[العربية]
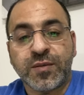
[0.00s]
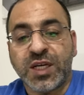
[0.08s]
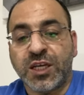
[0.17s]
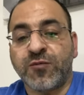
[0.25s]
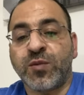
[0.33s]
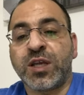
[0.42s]

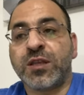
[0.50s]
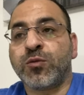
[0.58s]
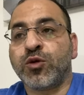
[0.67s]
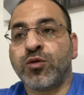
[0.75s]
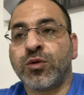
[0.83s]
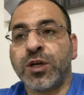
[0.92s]
احنا في بلدنا
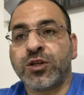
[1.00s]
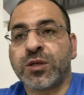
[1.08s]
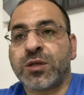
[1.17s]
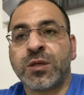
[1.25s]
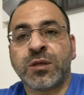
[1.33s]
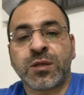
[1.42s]
بتقعد 12
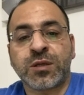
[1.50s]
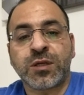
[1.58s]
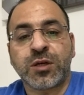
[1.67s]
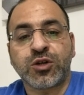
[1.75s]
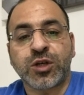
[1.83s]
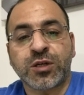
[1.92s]
سنه
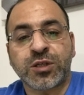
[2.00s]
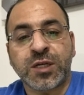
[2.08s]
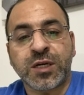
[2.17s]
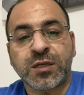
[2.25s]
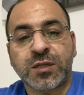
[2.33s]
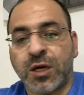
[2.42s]
تصير تشارج
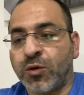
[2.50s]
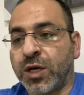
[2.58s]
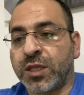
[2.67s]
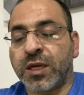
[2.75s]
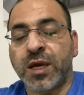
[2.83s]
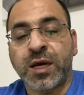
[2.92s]
نيرس او
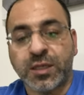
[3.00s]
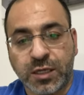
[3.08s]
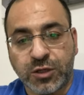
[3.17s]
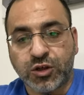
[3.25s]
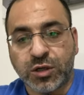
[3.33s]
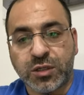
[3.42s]
حتى
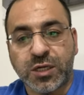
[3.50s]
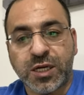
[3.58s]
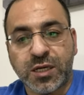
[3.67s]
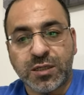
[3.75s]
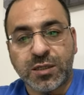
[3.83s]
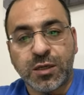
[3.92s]
اكتنج تشارج
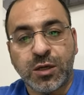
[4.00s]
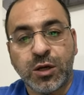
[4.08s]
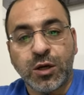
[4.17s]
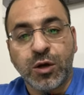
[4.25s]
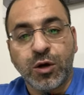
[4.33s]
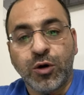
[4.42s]
نيرس
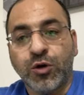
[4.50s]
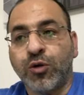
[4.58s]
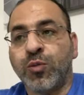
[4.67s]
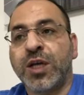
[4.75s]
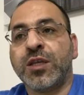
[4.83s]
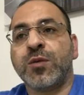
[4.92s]

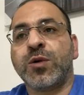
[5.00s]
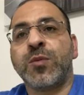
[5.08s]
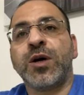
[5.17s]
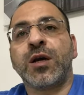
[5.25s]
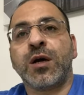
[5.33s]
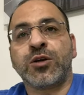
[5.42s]
وبعديها
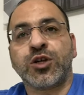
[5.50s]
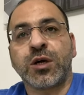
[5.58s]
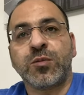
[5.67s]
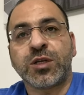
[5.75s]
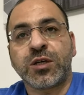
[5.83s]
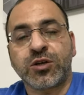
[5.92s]
بكمان 10
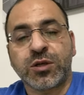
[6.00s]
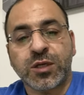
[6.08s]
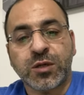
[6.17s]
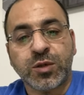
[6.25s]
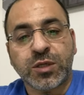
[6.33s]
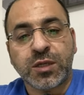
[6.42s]
15 سنه
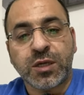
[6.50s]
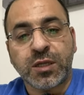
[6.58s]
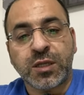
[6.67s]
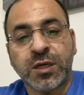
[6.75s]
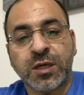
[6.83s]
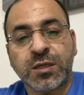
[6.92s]
بتصير
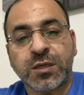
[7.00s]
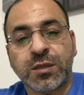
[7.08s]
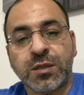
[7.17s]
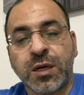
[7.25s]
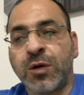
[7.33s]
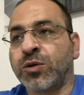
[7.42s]
هيد نيرس
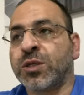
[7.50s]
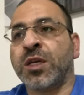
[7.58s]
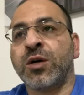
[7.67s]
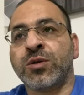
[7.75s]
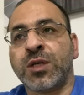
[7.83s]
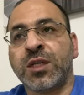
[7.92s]
او سنه
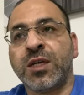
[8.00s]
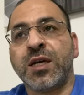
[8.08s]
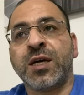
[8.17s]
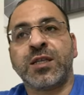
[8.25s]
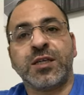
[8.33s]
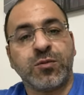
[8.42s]
او سنتين
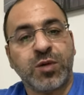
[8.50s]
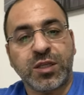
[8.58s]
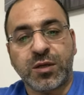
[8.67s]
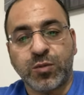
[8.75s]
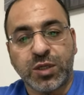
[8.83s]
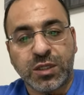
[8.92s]
اكتنج
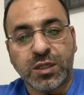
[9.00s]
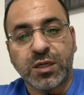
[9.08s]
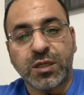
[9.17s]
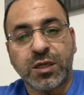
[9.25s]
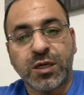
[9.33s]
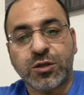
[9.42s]
بعدين بتصير
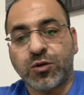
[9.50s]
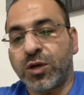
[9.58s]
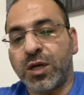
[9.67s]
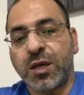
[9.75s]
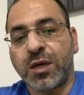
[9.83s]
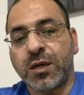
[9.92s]
هيد نيرس
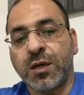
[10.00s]
هناك لا